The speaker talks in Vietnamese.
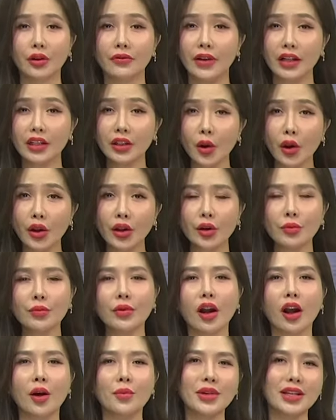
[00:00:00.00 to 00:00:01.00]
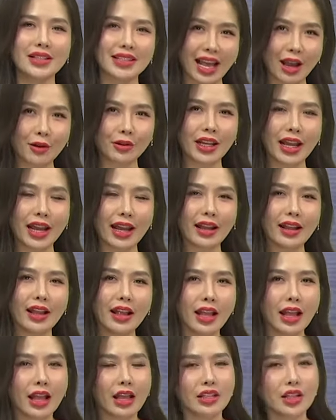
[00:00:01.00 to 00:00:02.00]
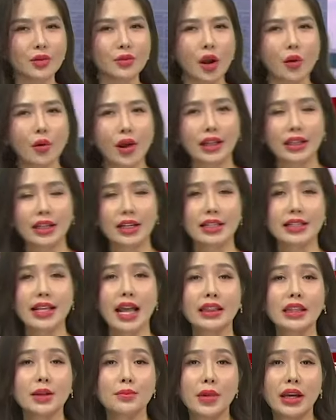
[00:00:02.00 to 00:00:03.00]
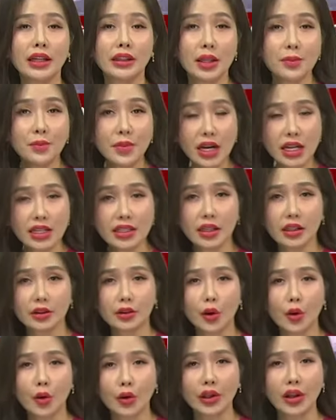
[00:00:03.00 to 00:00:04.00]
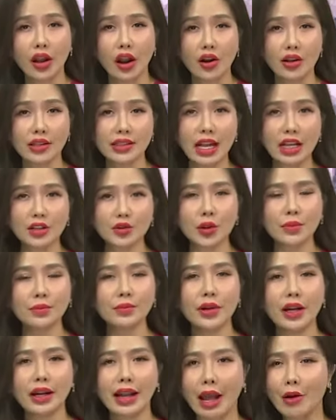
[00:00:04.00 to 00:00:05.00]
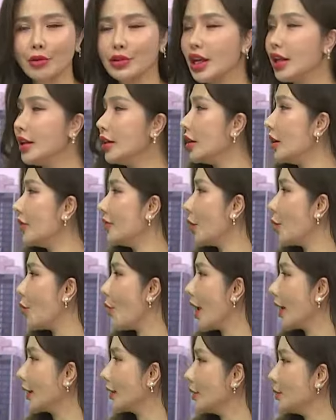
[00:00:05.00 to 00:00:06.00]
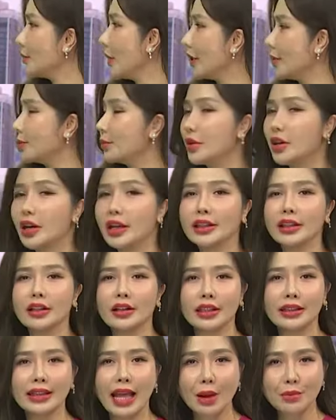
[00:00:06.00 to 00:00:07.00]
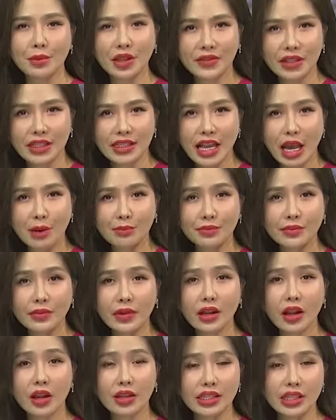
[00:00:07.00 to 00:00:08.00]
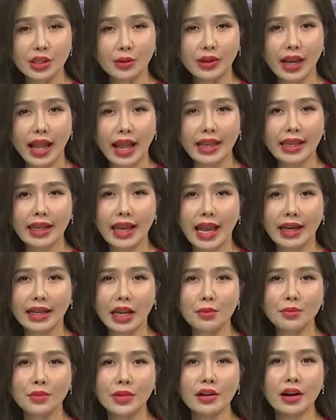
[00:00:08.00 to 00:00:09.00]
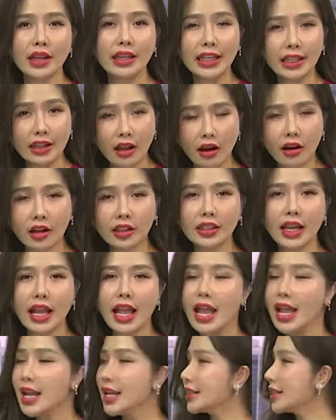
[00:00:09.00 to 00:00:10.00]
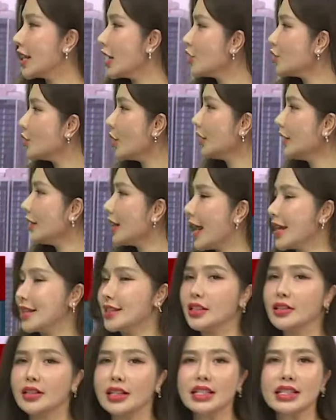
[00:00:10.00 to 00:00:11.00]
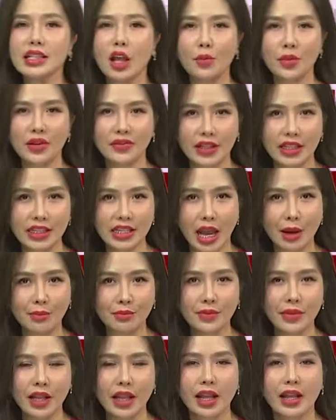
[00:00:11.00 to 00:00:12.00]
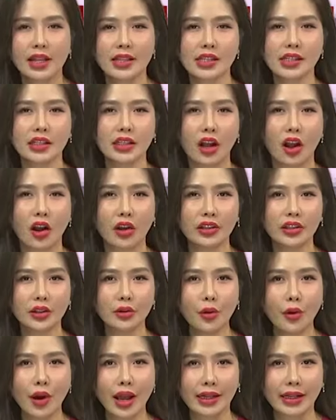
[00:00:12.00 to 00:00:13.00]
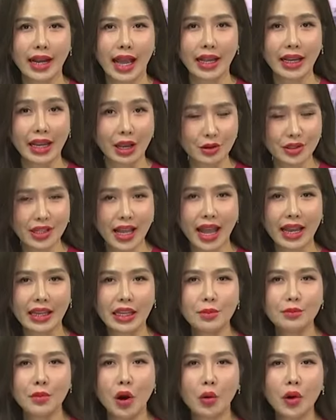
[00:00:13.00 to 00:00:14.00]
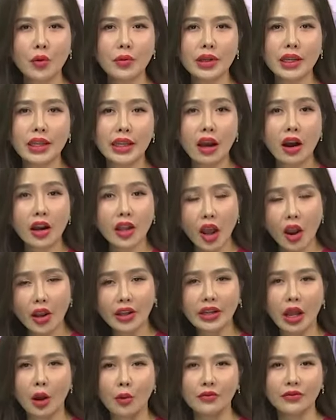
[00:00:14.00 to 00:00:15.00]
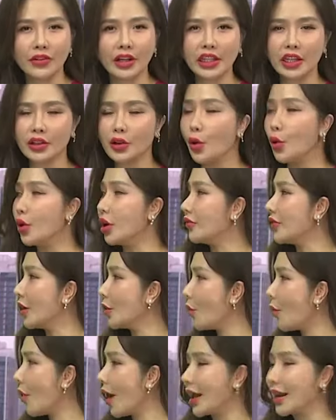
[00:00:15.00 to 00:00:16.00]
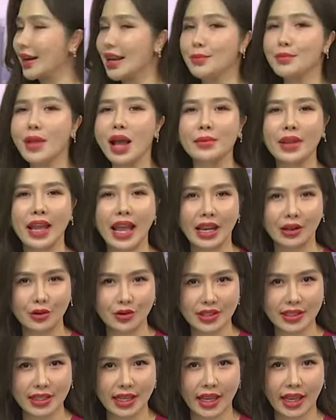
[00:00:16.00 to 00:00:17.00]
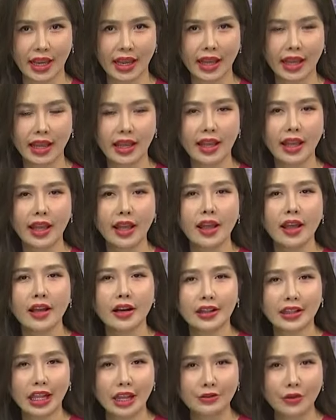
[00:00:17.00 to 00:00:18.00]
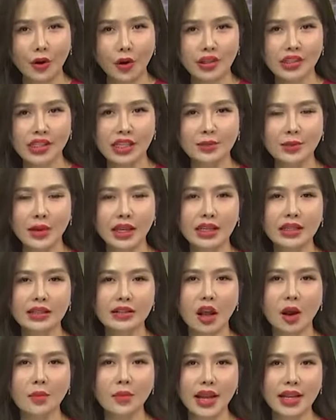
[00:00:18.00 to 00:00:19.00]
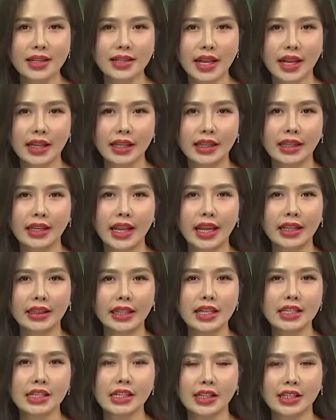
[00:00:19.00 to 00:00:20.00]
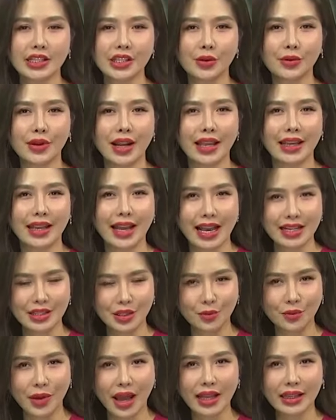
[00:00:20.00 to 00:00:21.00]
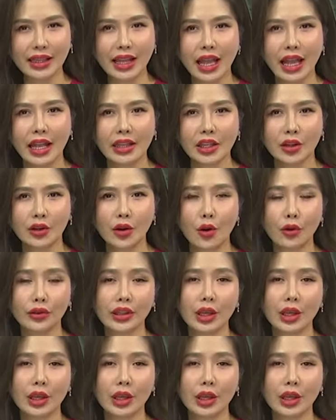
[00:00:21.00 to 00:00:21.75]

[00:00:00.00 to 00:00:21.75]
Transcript: Nội vẫn đôi lúc có mưa rào đây ạ. Trong đó khoảng thời gian từ 7 tới 10 giờ tối có xác suất mưa cao nhất ở vào khoảng từ 70 tới 80%, còn chiều nay khả năng mưa ít hơn, xác suất là dưới 60%. Trời có những khoảng nắng kéo dài, bầu không khí hơi oi nóng với nhiệt độ ở vào khoảng là 32 độ C. Ở thành phố Hồ Chí Minh do mây dày nên tiết trời chiều nay khá dịu mát. Nhiệt